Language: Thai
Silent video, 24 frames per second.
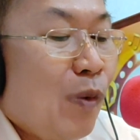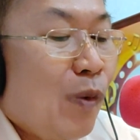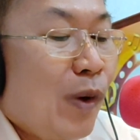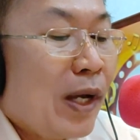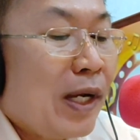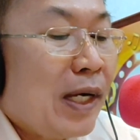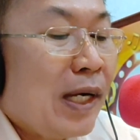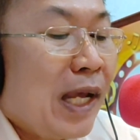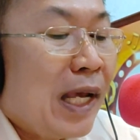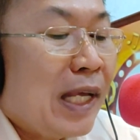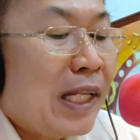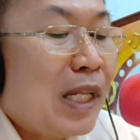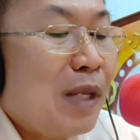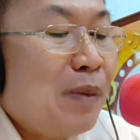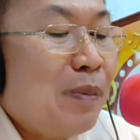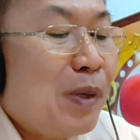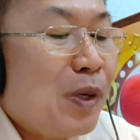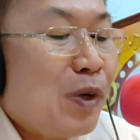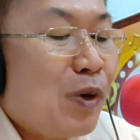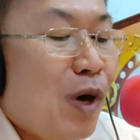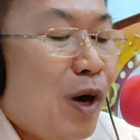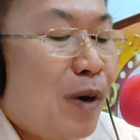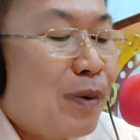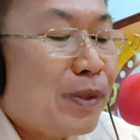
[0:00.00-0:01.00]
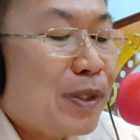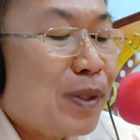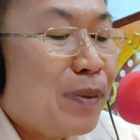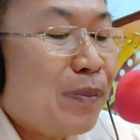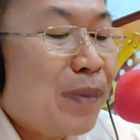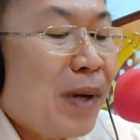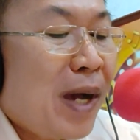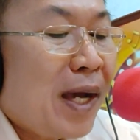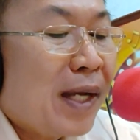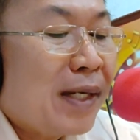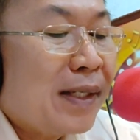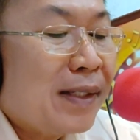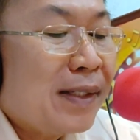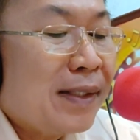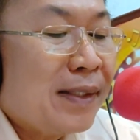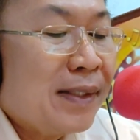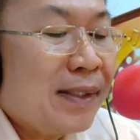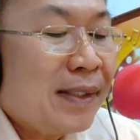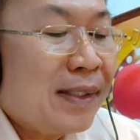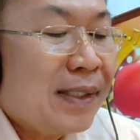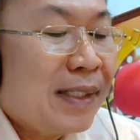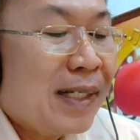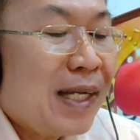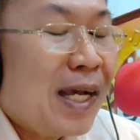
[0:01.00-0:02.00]
วันไหนที่มีความสำคัญ
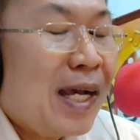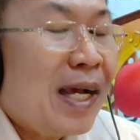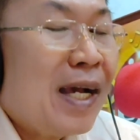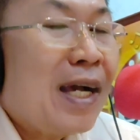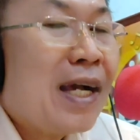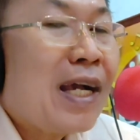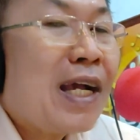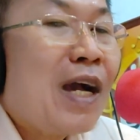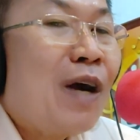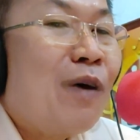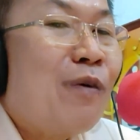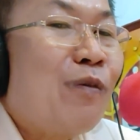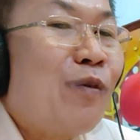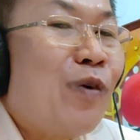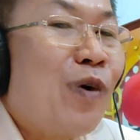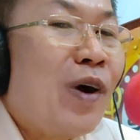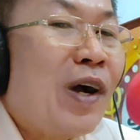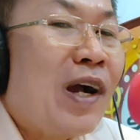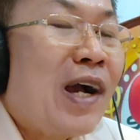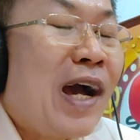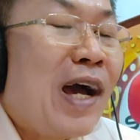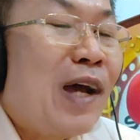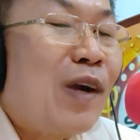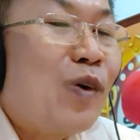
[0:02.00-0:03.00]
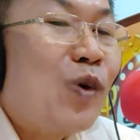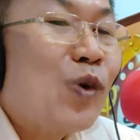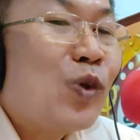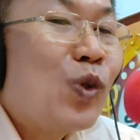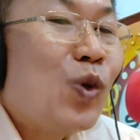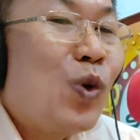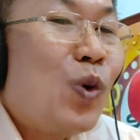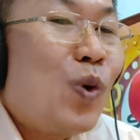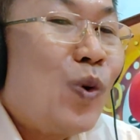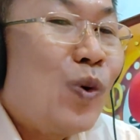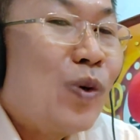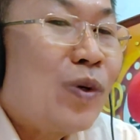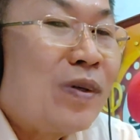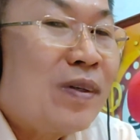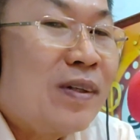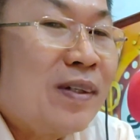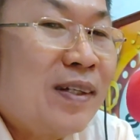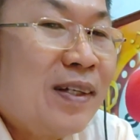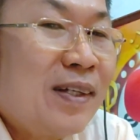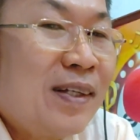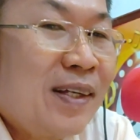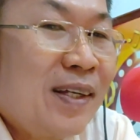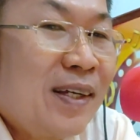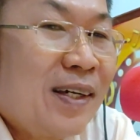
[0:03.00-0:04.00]
นะฮะกับวงการลูกทุ่ง
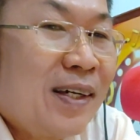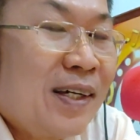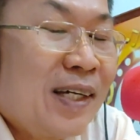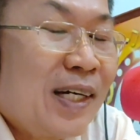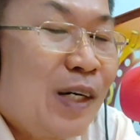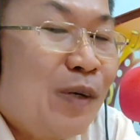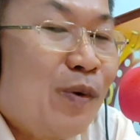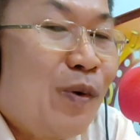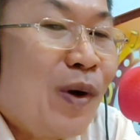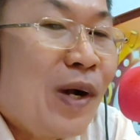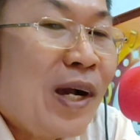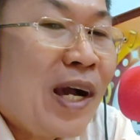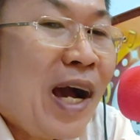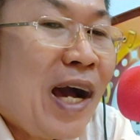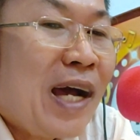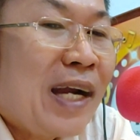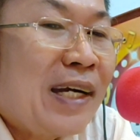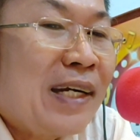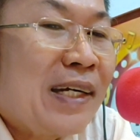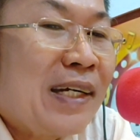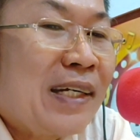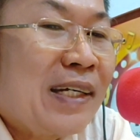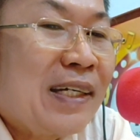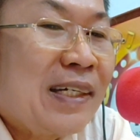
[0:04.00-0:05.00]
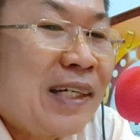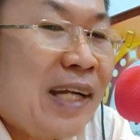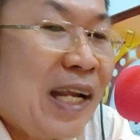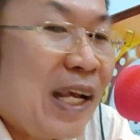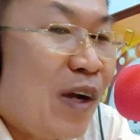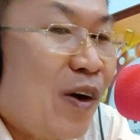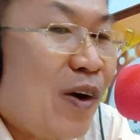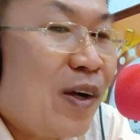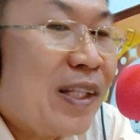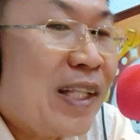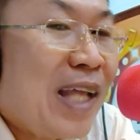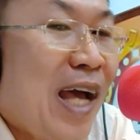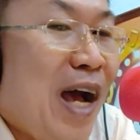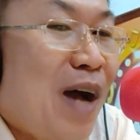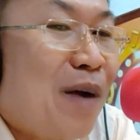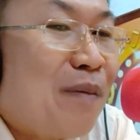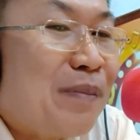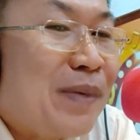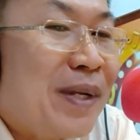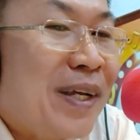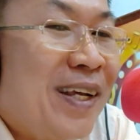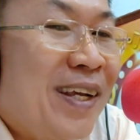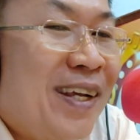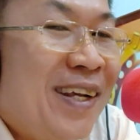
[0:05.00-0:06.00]
หรือวงการไหนก็ตาม
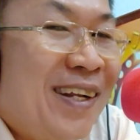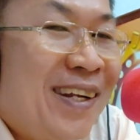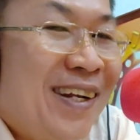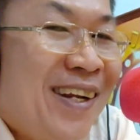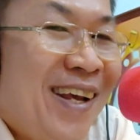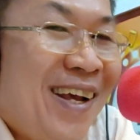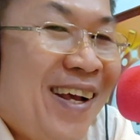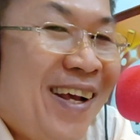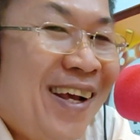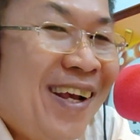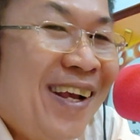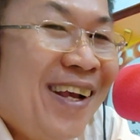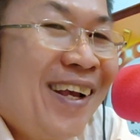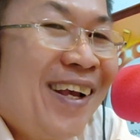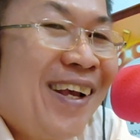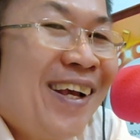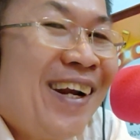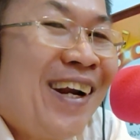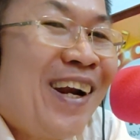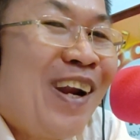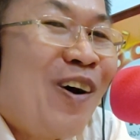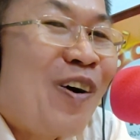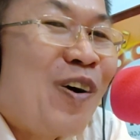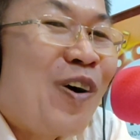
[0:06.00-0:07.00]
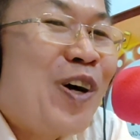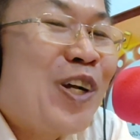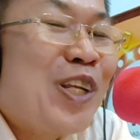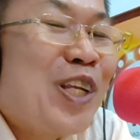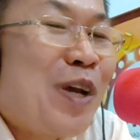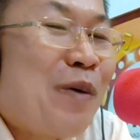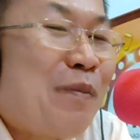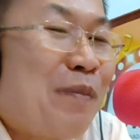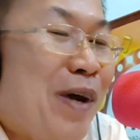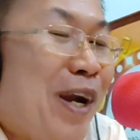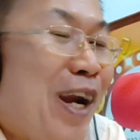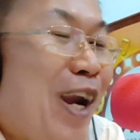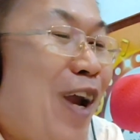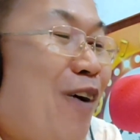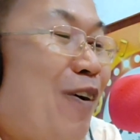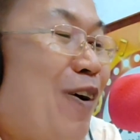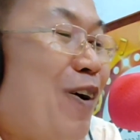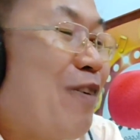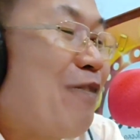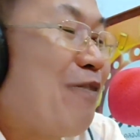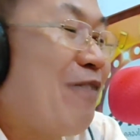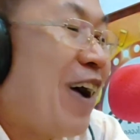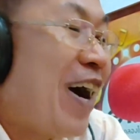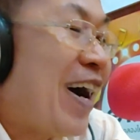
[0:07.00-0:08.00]
นะเราก็จะมาเล่า
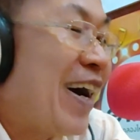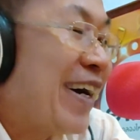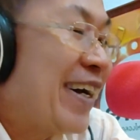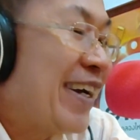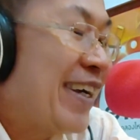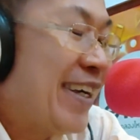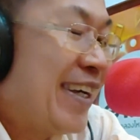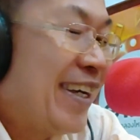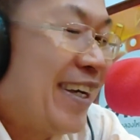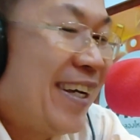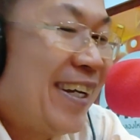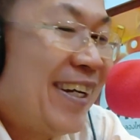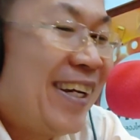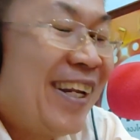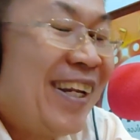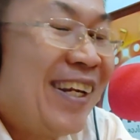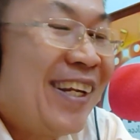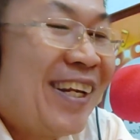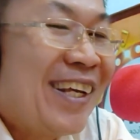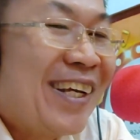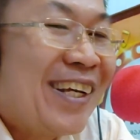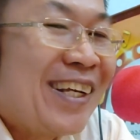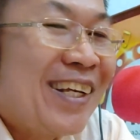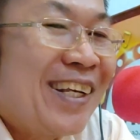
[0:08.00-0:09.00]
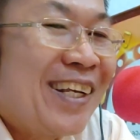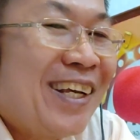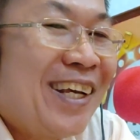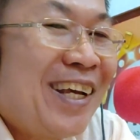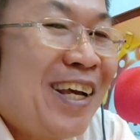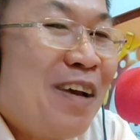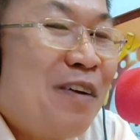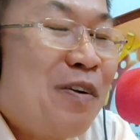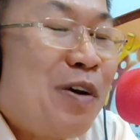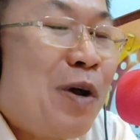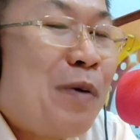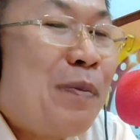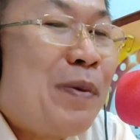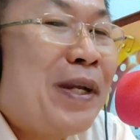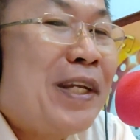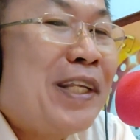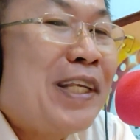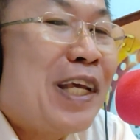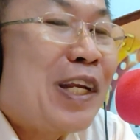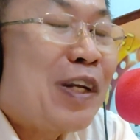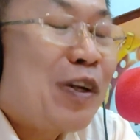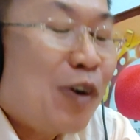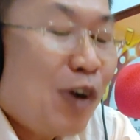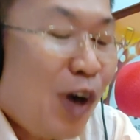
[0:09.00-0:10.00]
ให้ฟังนิดหนึ่งพื่อเป็น
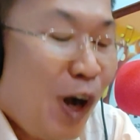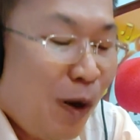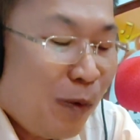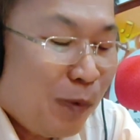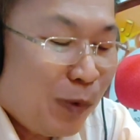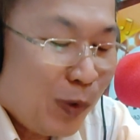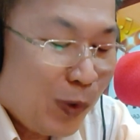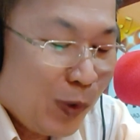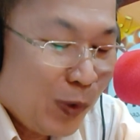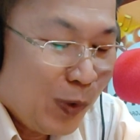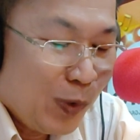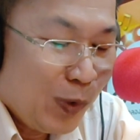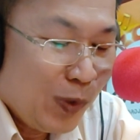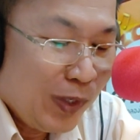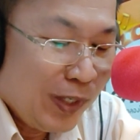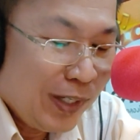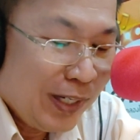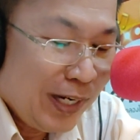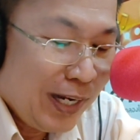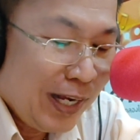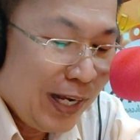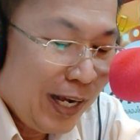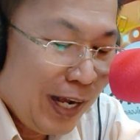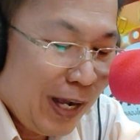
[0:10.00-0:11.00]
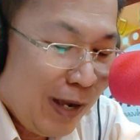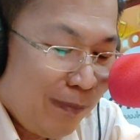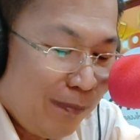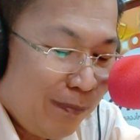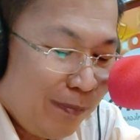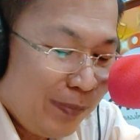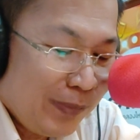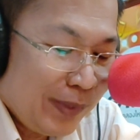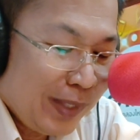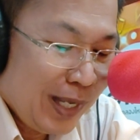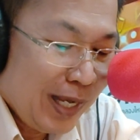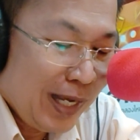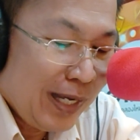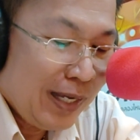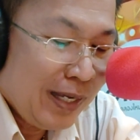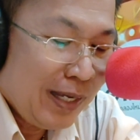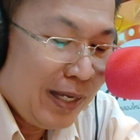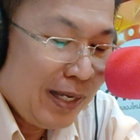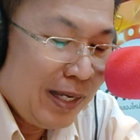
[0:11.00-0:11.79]
เก็บความรู้นะครับนะ